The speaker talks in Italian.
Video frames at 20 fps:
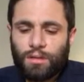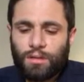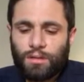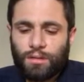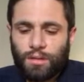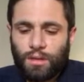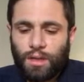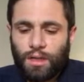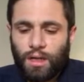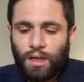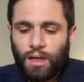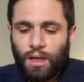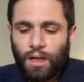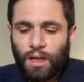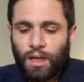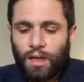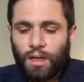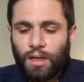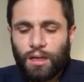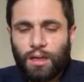sia
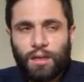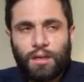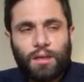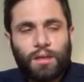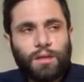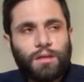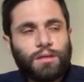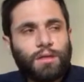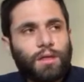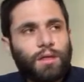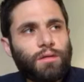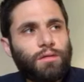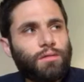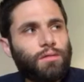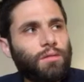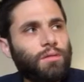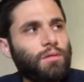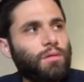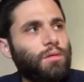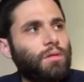anche nel
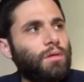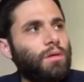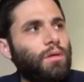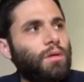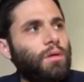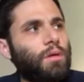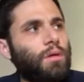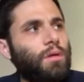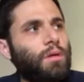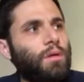senso